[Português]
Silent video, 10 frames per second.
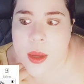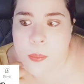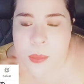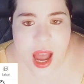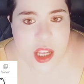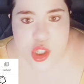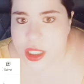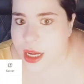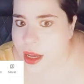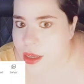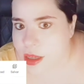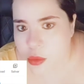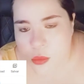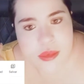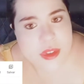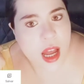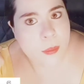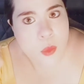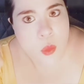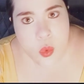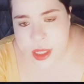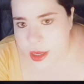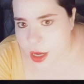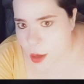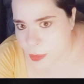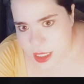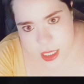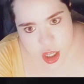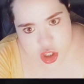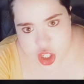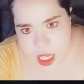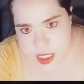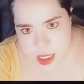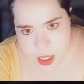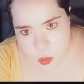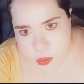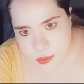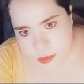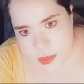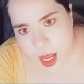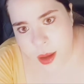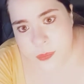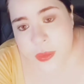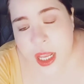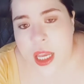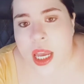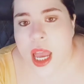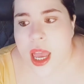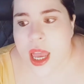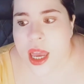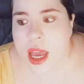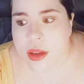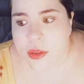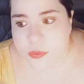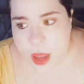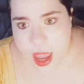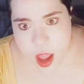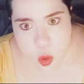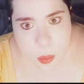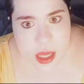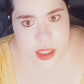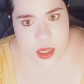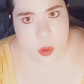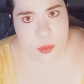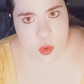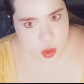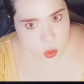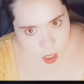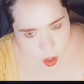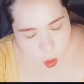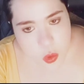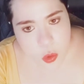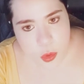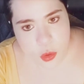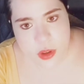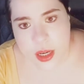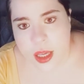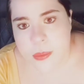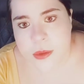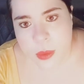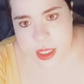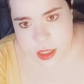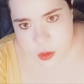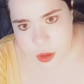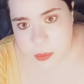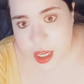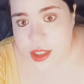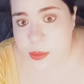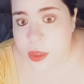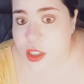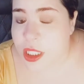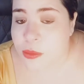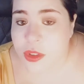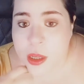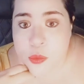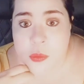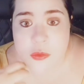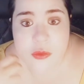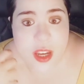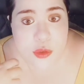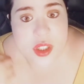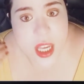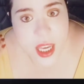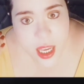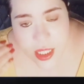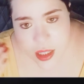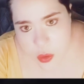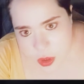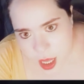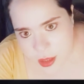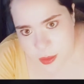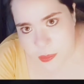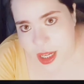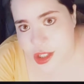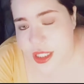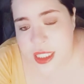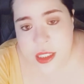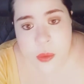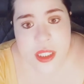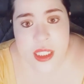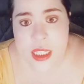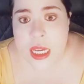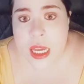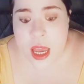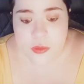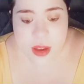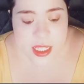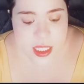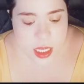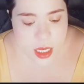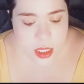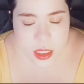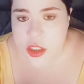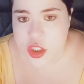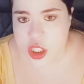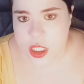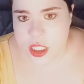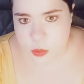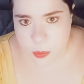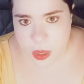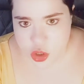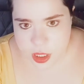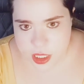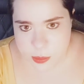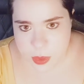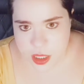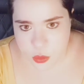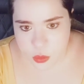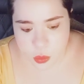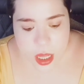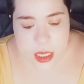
Marte na casa 1 dá muita capacidade de ação, tá? É, é uma ação emocional, como eu falei, porque é uma ação em peixes, mas ao mesmo tempo Vênus exaltado em peixes. Então, assim, vai ser lindíssima a partir desse período.